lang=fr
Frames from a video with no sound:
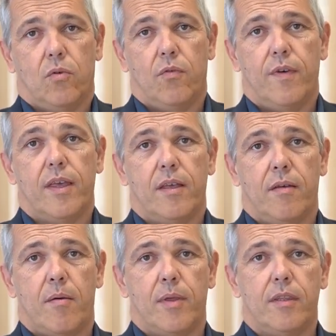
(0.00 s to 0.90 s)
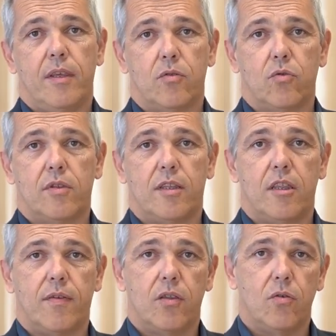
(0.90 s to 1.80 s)
On veille à maintenir ce taux de
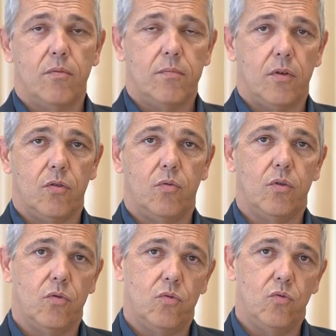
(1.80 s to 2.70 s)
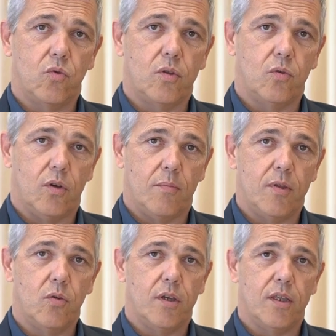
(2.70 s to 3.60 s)
satisfaction. Ensuite, nous souhaitons
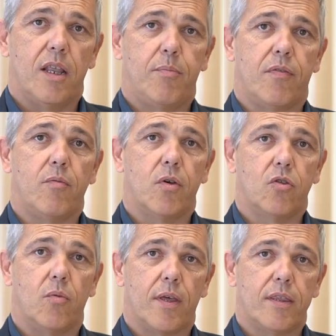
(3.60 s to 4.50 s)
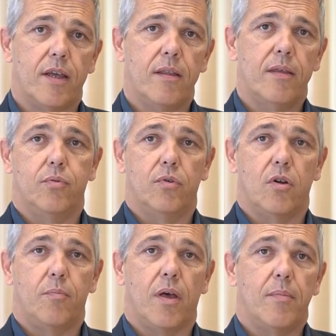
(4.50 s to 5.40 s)
améliorer la performance commerciale pour
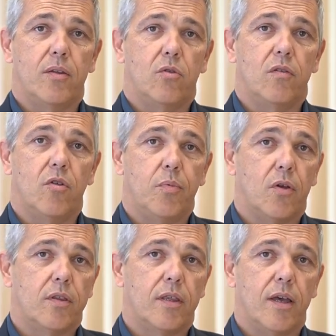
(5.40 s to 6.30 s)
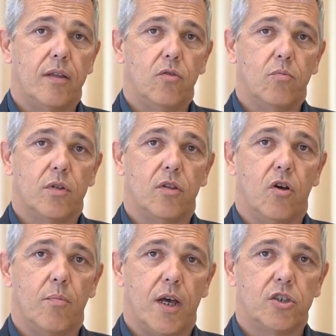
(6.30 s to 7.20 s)
leur permettre de développer leur CA, d'augmenter
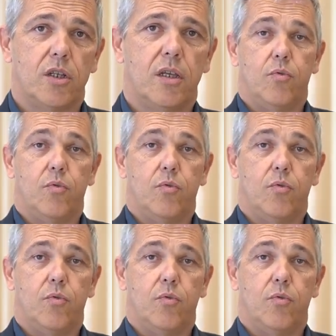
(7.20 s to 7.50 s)
leur marge.